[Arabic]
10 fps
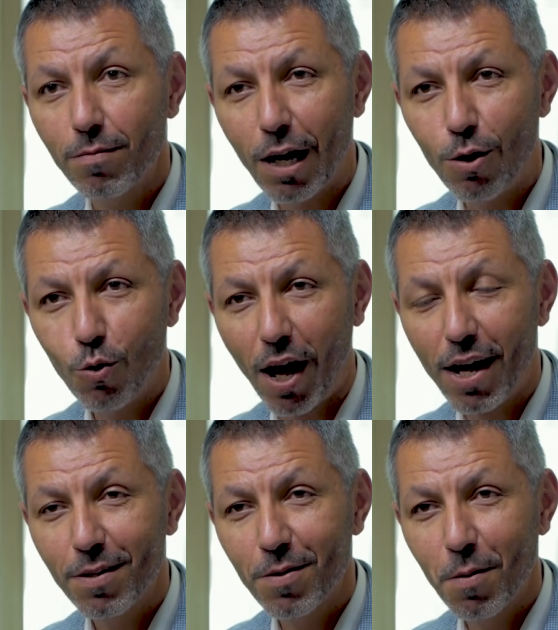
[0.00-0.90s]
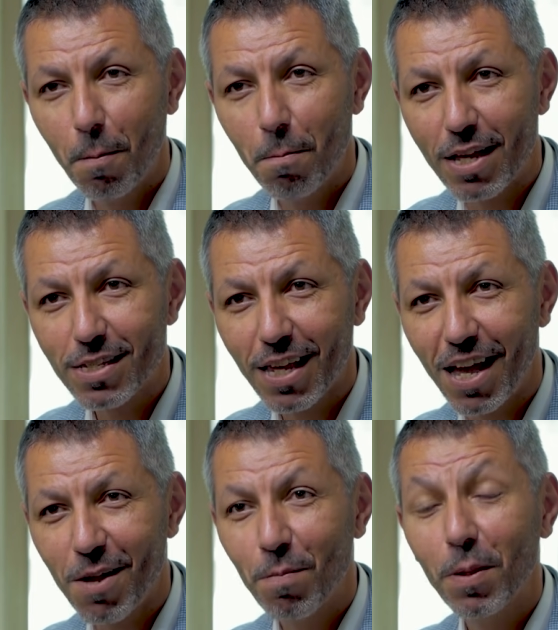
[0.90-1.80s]
دلوعة
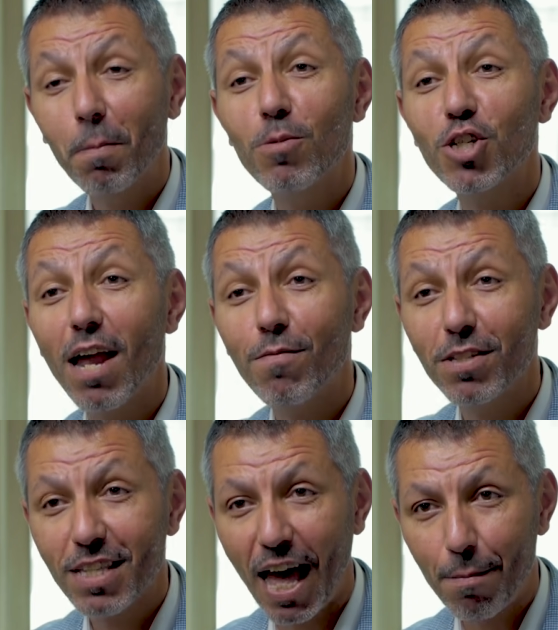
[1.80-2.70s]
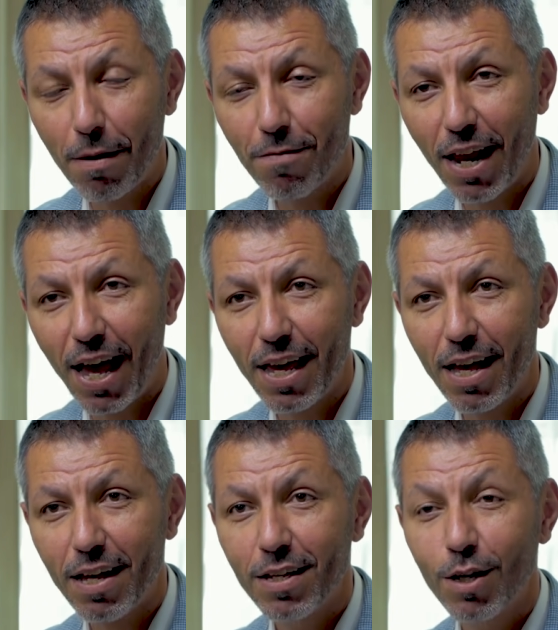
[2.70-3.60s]
ماسخة مش عارفة تتعامل في
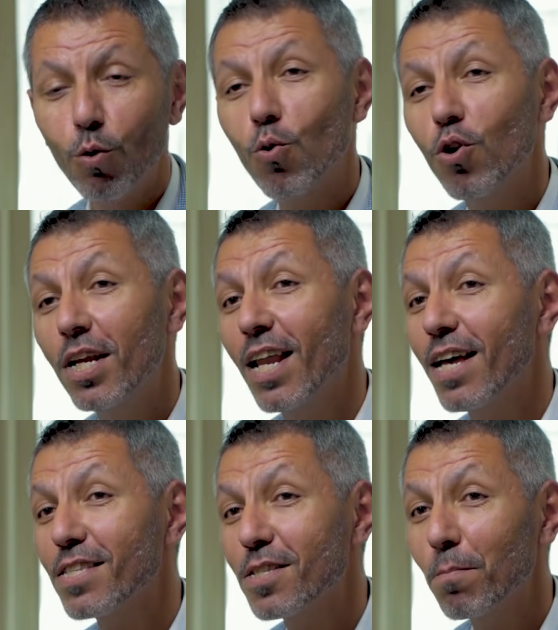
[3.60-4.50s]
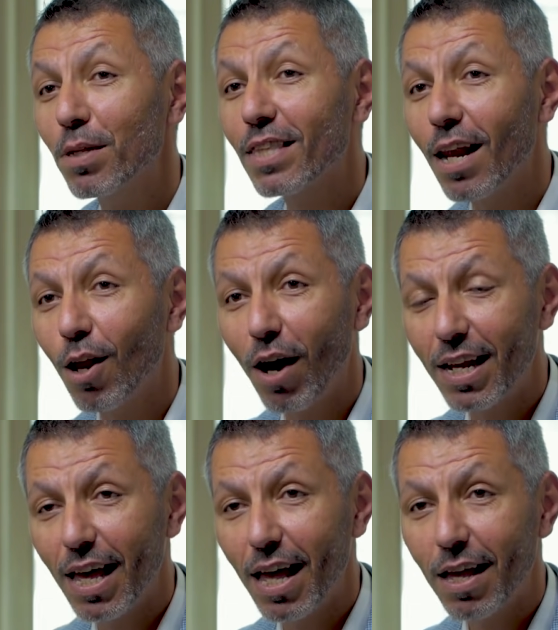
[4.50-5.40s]
الحياة وكل الناس بتطلعوا
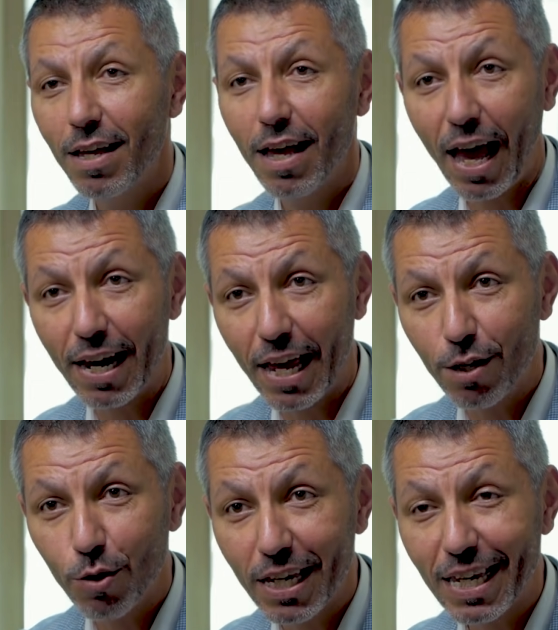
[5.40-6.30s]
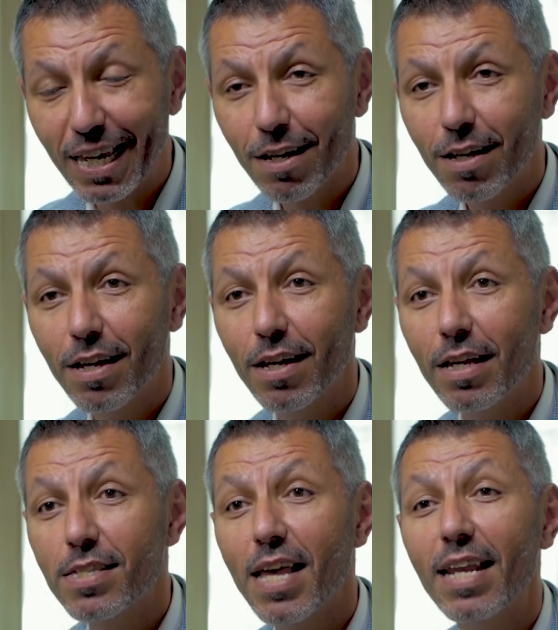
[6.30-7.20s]
عليها على إنه هي
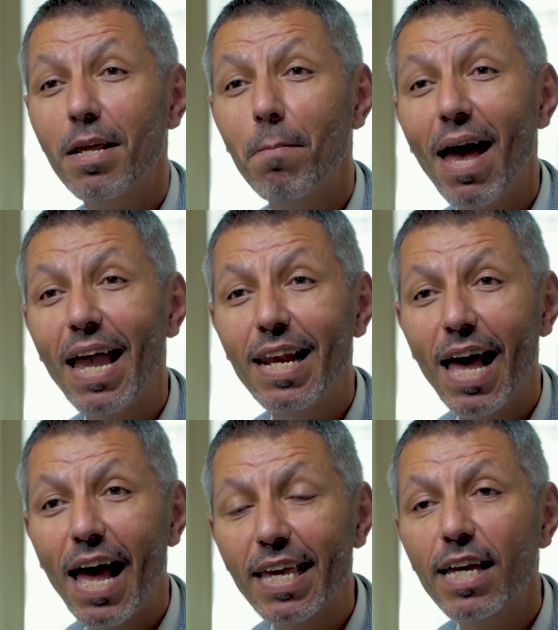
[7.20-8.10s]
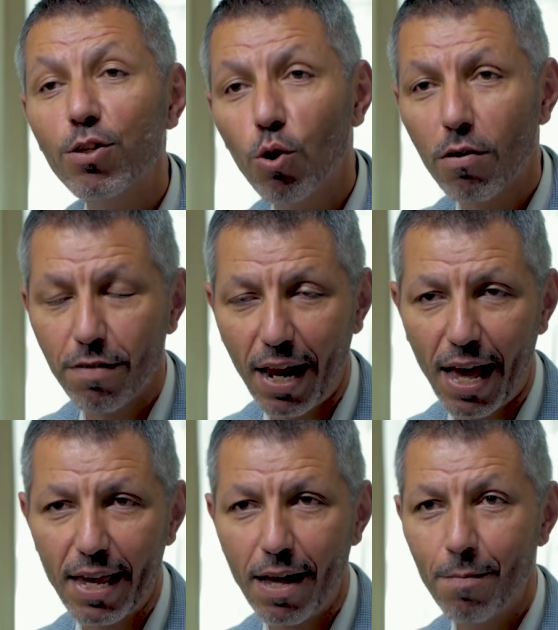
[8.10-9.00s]
إنسانة ما إلها أي دور في
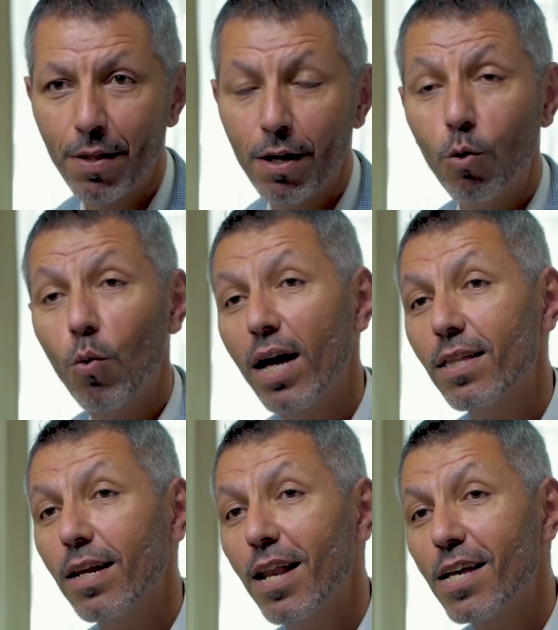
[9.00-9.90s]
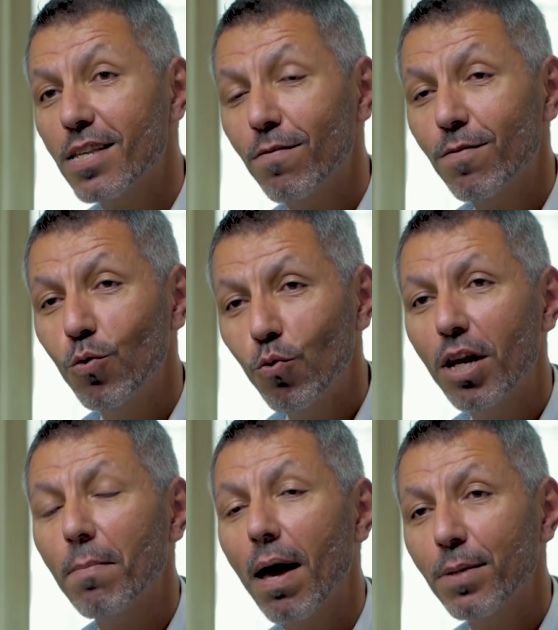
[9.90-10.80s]
الحياة وهذا للأسف هو
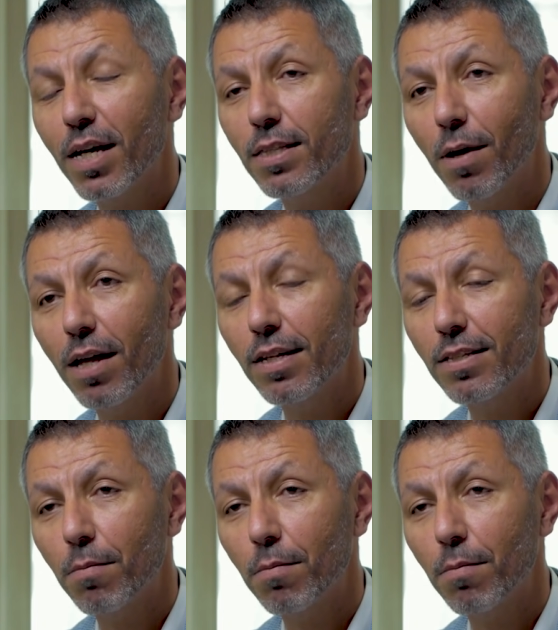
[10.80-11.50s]
اللي ما بيخدم قضية